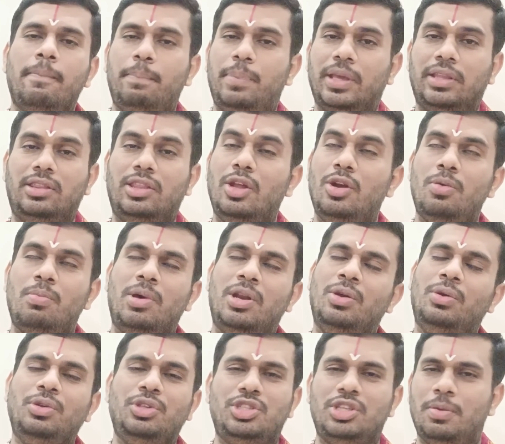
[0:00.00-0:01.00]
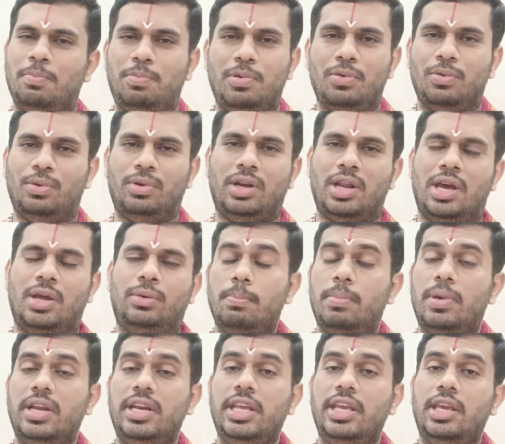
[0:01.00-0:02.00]
పెద్దలు మనకు చెప్పి ఉన్నారు
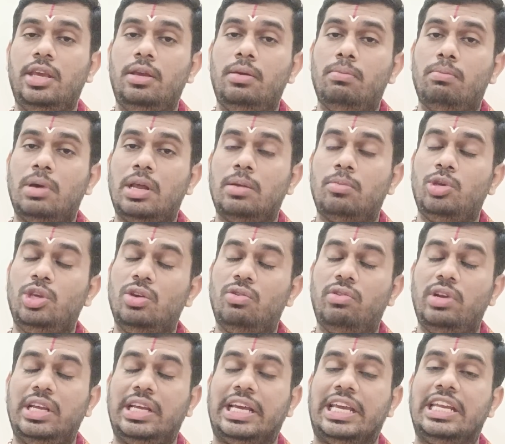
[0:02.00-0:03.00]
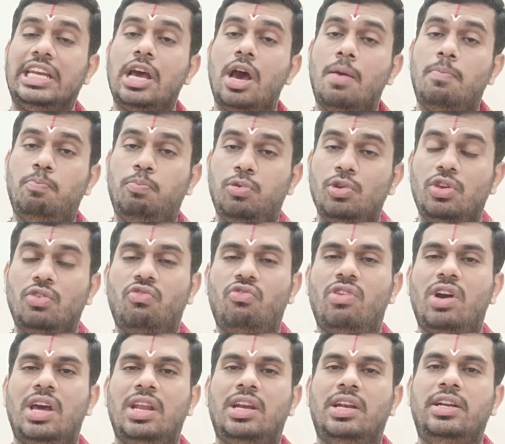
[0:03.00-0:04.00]
మరి మనం ఎవరికైనా అప్పు
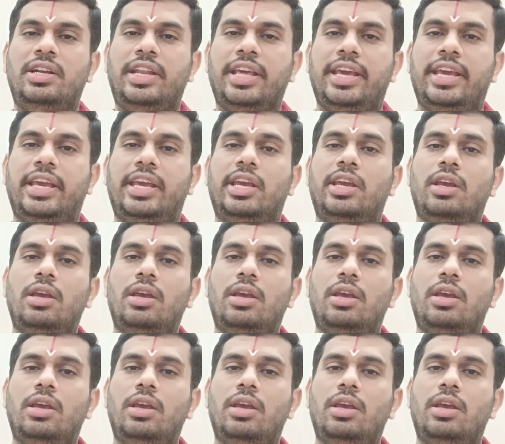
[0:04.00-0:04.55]
ఇవ్వాలంటే